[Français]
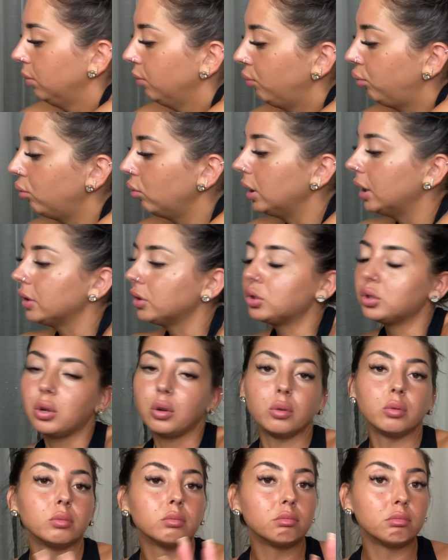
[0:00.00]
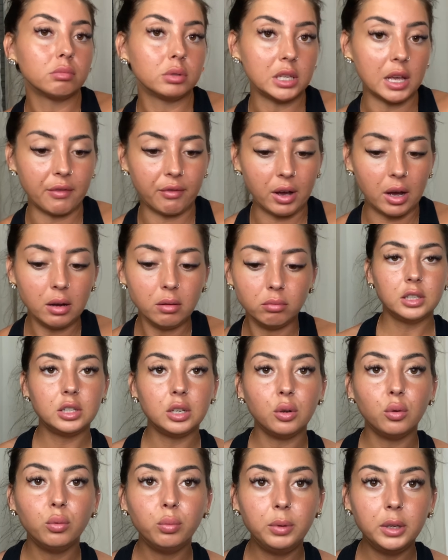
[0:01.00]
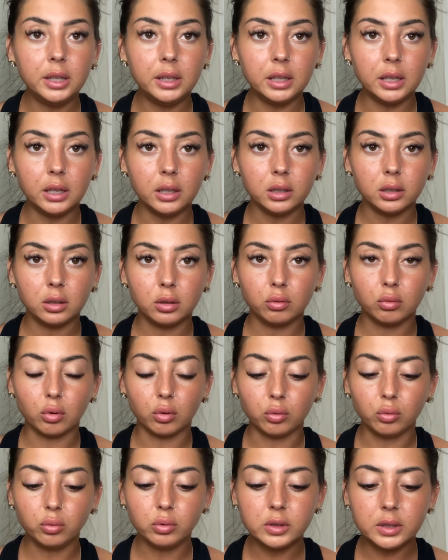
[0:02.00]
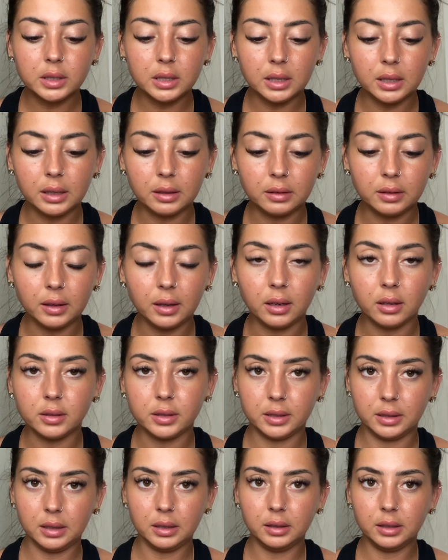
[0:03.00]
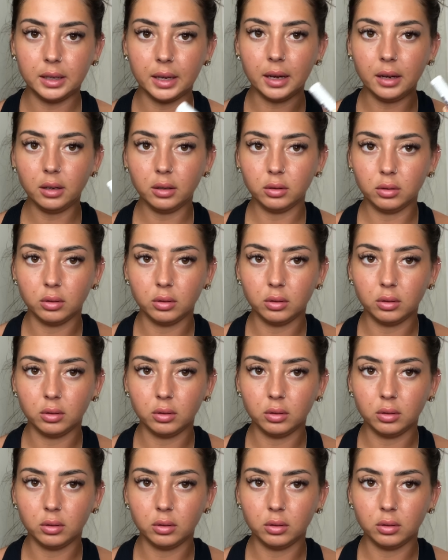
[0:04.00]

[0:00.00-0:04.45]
Pour l'instant, ça va. J'ai oublié dans tout ce qui était skincare,